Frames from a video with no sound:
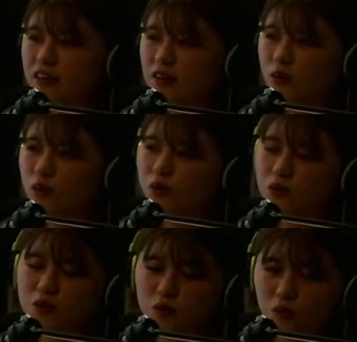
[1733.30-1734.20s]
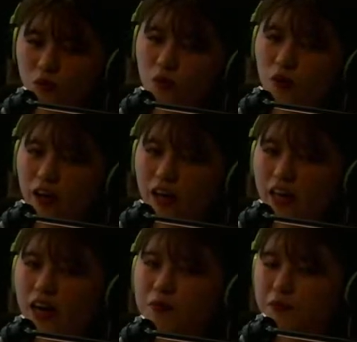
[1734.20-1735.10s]
この曲を
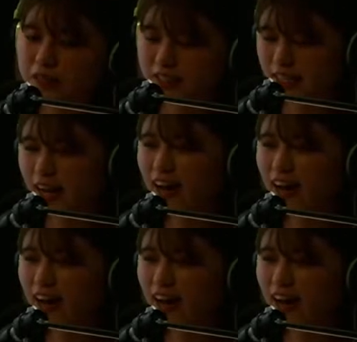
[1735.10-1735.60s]
選びました